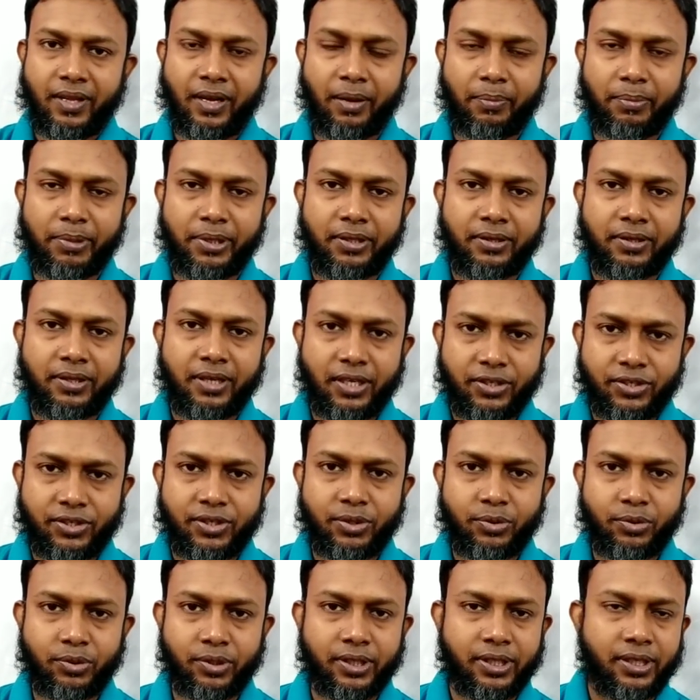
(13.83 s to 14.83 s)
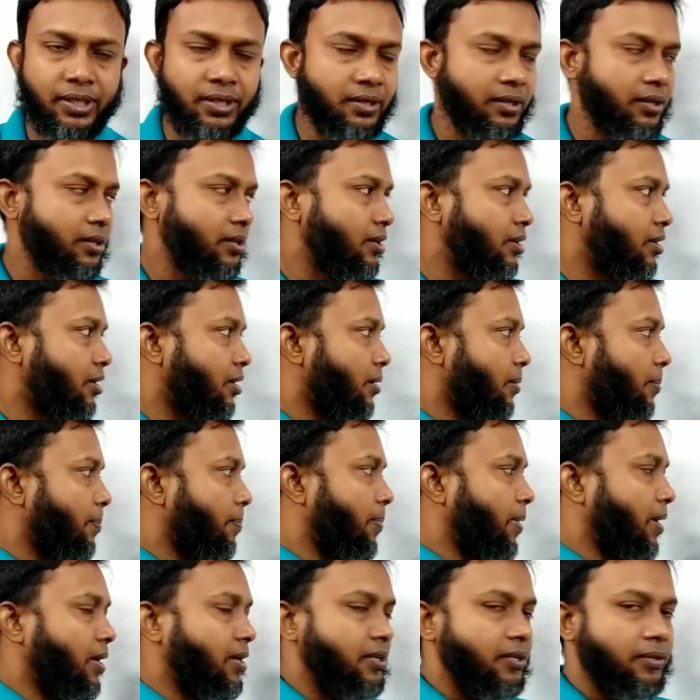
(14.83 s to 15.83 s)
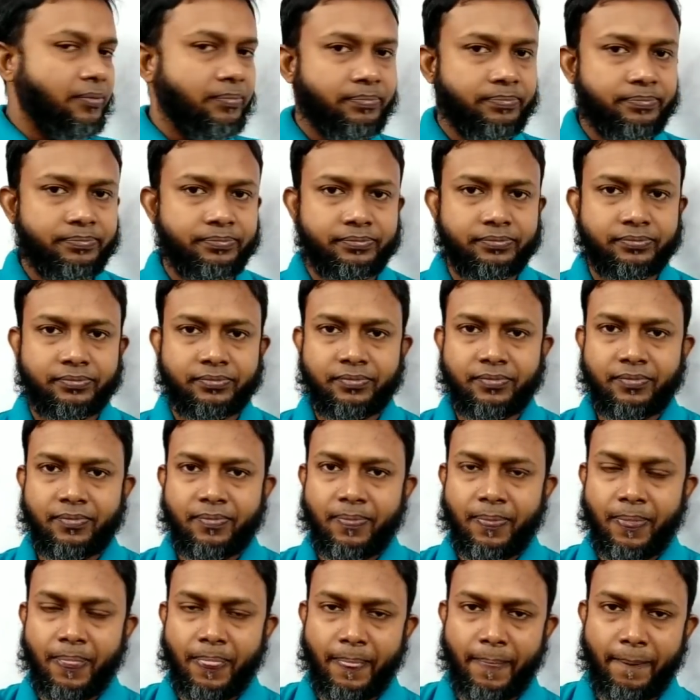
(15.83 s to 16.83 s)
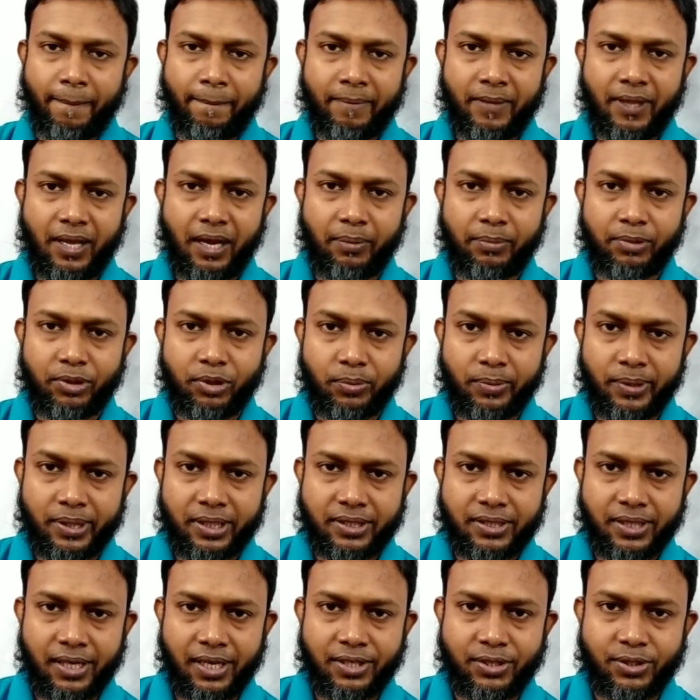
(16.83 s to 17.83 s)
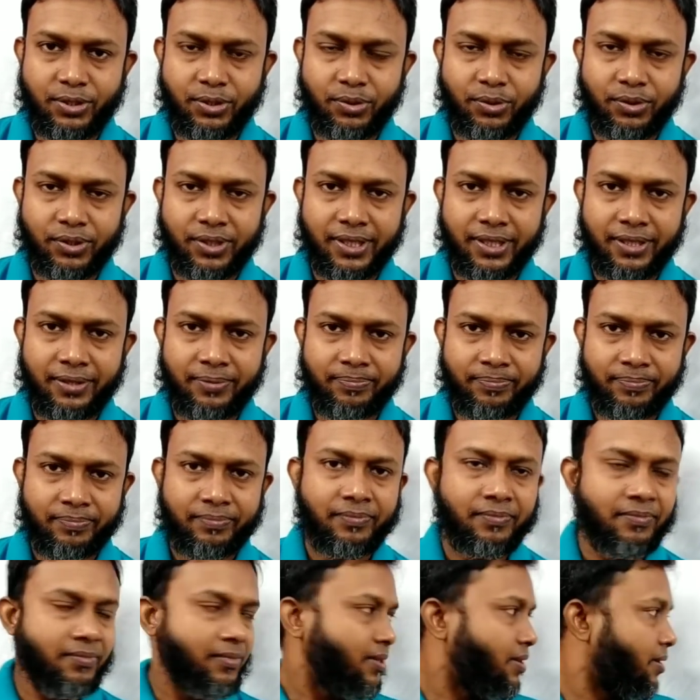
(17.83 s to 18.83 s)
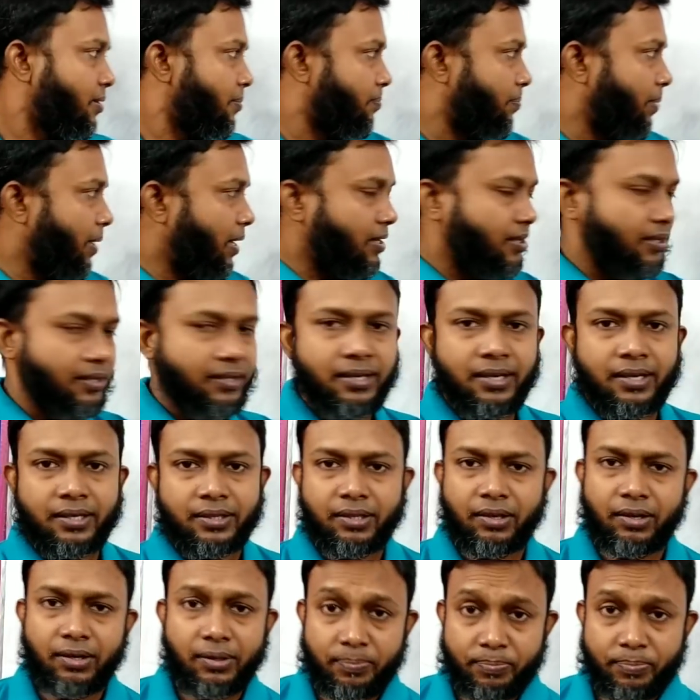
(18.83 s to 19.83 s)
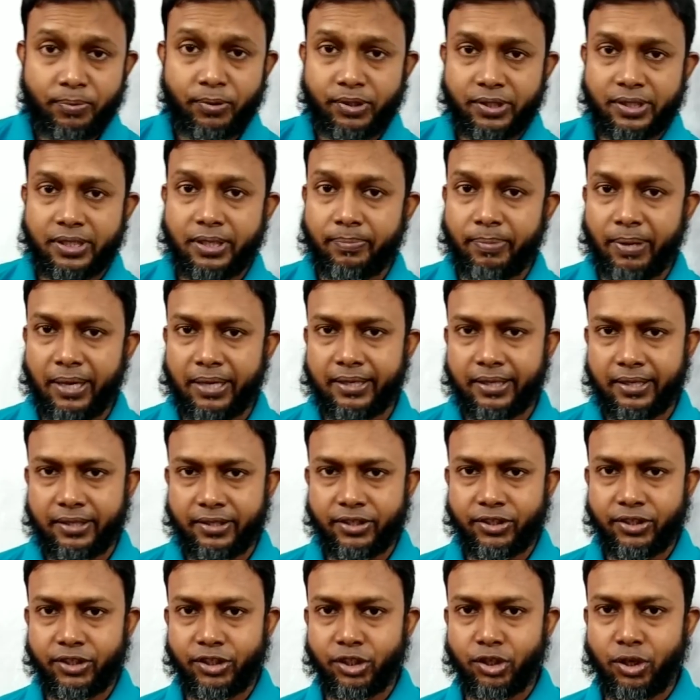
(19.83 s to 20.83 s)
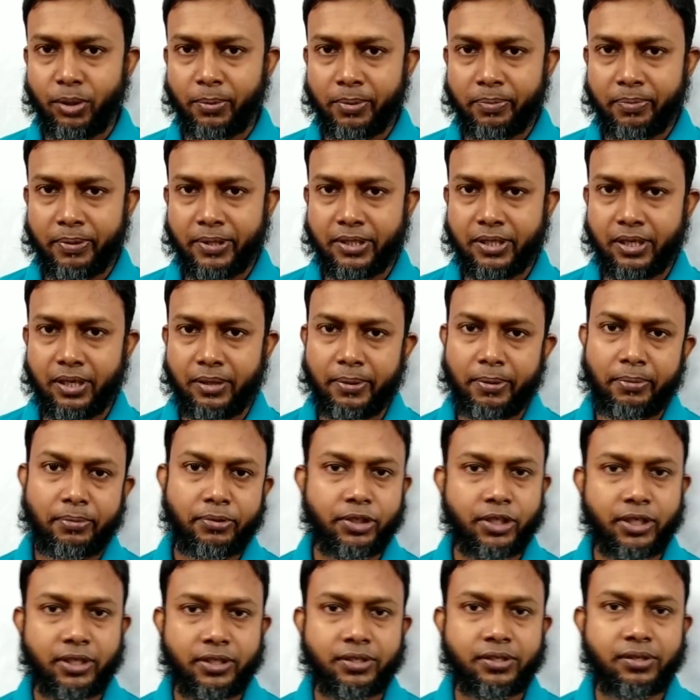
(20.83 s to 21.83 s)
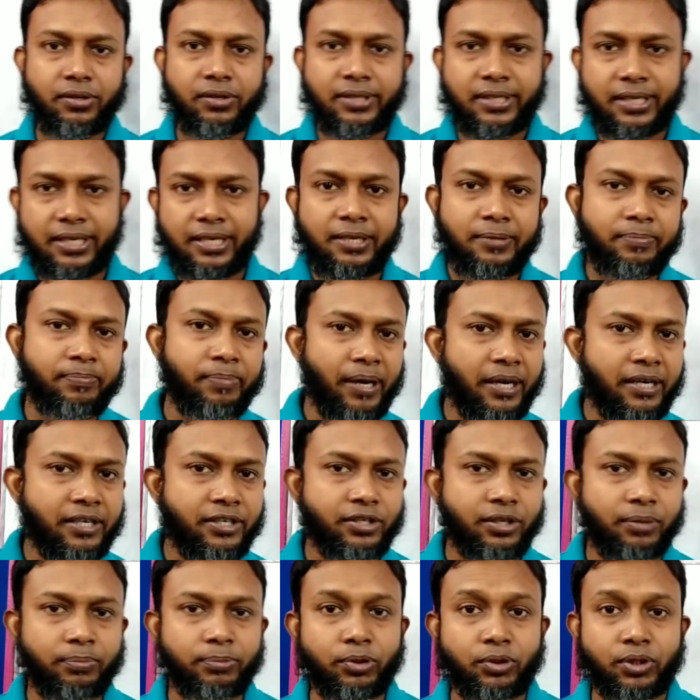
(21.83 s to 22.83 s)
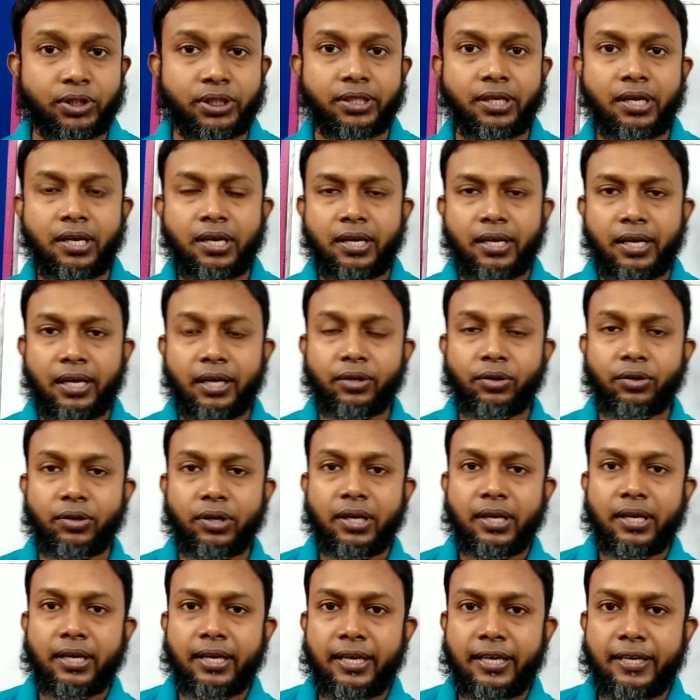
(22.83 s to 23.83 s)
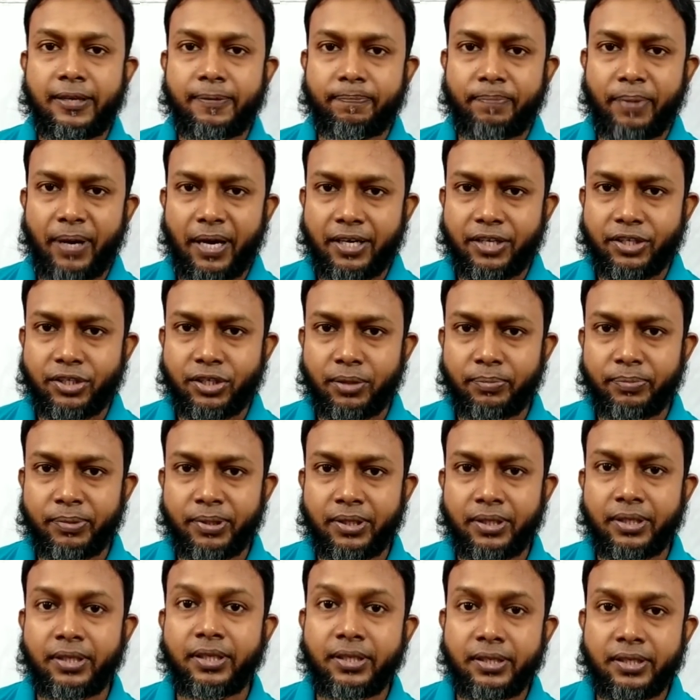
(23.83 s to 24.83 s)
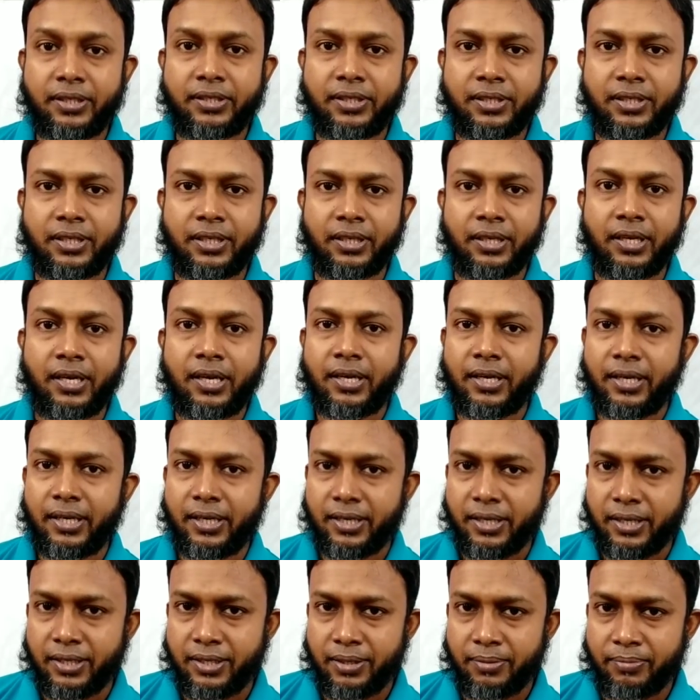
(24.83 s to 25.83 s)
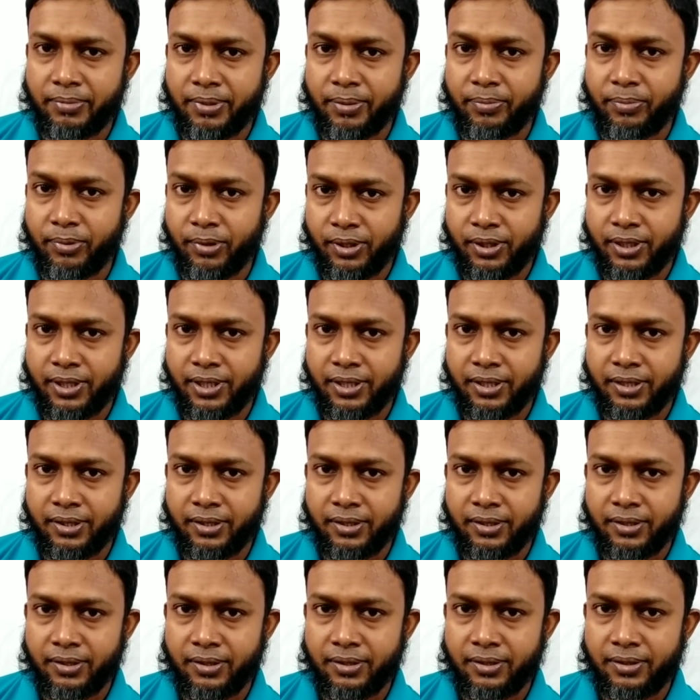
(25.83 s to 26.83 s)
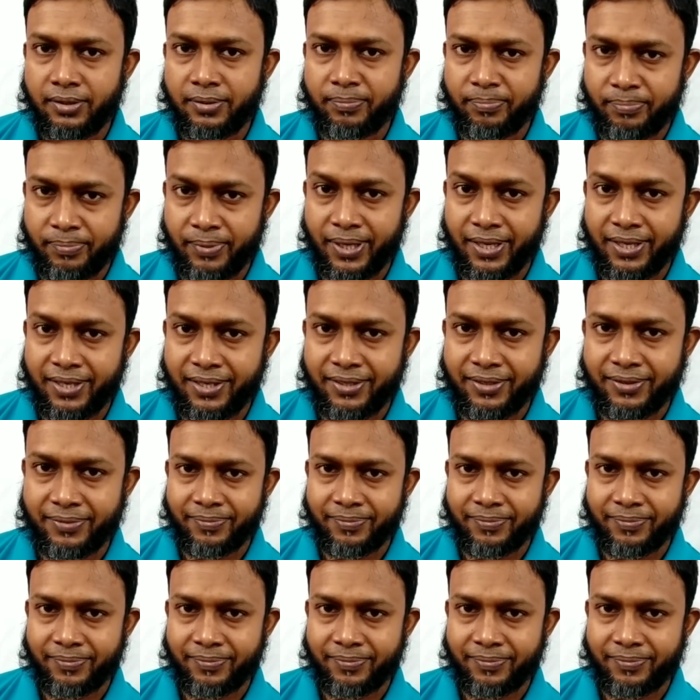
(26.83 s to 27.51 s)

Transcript: আমি কাজটি করতে পারি আমি তোমাকে সাহায্য করতে পারি তাহলে প্রতিটা বাক্যে একটি জিনিস কমন পেয়েছিলাম এবং সেটি ছিল যে এই পারি শব্দটি এখন এই পারি শব্দের ইংরেজি কি এটা কি আমরা বলতে পারি